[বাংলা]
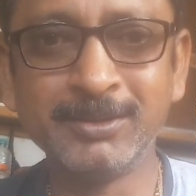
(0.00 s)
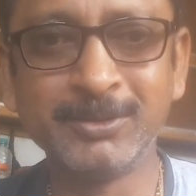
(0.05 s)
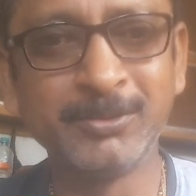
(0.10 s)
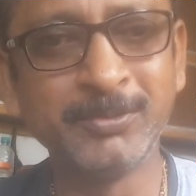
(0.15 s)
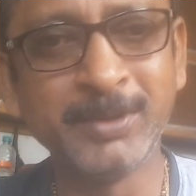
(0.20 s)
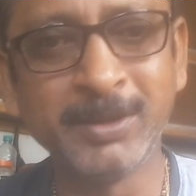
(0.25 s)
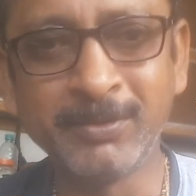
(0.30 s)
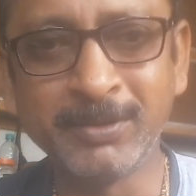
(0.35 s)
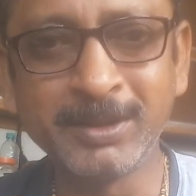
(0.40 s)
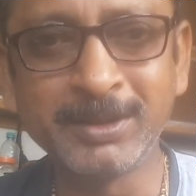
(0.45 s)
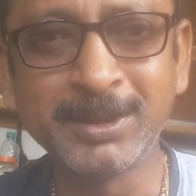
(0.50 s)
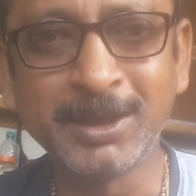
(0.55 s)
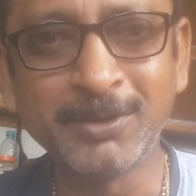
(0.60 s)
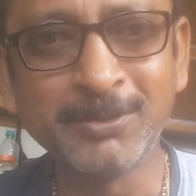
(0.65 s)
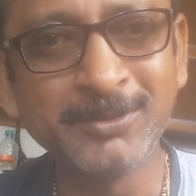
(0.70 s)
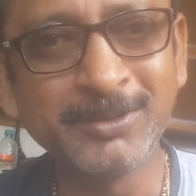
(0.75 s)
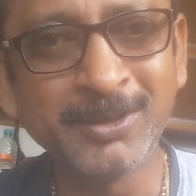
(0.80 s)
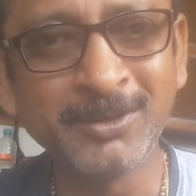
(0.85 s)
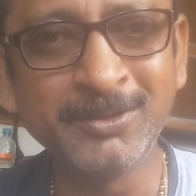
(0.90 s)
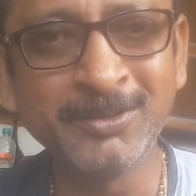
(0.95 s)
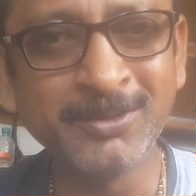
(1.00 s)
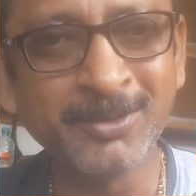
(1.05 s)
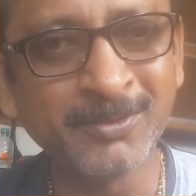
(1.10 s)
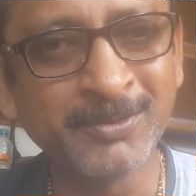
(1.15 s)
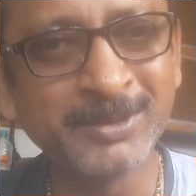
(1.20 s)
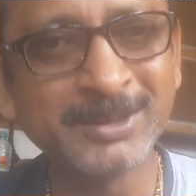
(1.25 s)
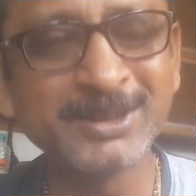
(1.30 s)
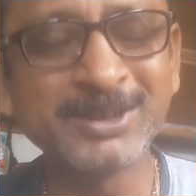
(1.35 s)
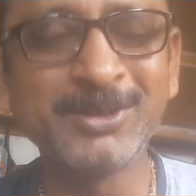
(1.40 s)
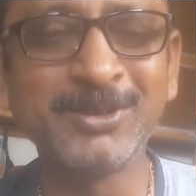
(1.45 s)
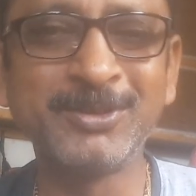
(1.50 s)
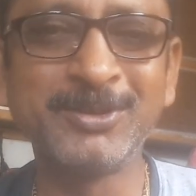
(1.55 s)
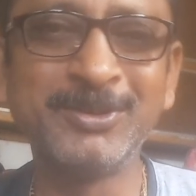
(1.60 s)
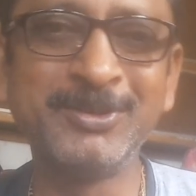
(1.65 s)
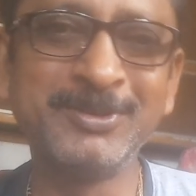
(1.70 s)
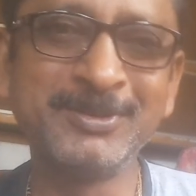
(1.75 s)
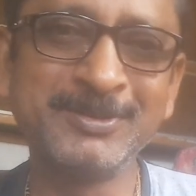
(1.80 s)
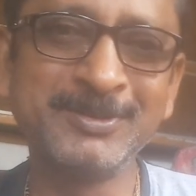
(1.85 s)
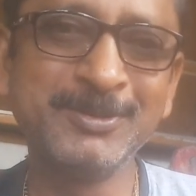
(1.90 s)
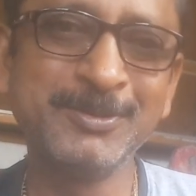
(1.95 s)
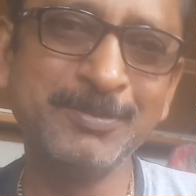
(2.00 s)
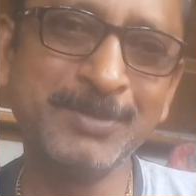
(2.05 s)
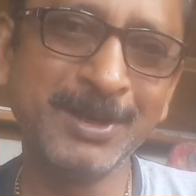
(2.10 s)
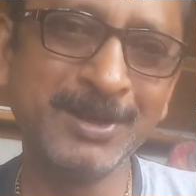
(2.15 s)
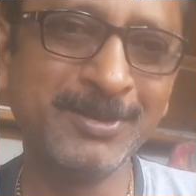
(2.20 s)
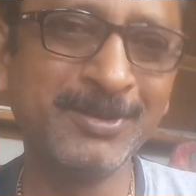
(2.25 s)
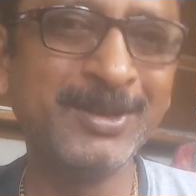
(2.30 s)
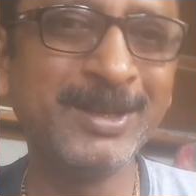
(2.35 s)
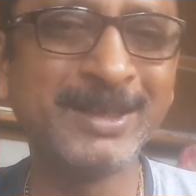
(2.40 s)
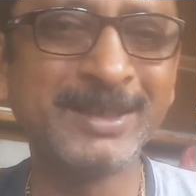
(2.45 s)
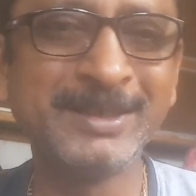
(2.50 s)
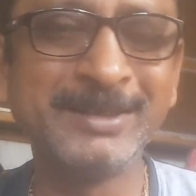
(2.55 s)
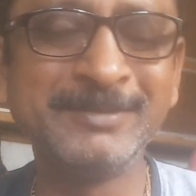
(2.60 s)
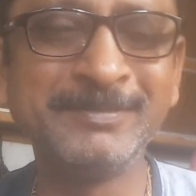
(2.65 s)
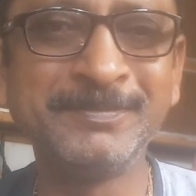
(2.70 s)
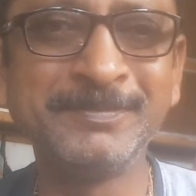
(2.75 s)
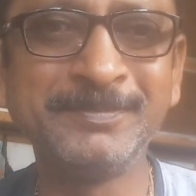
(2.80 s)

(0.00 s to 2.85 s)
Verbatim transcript: তুমি আমাকে দারুণ দারুণ কমেন্টস করো খুব ভালো লাগে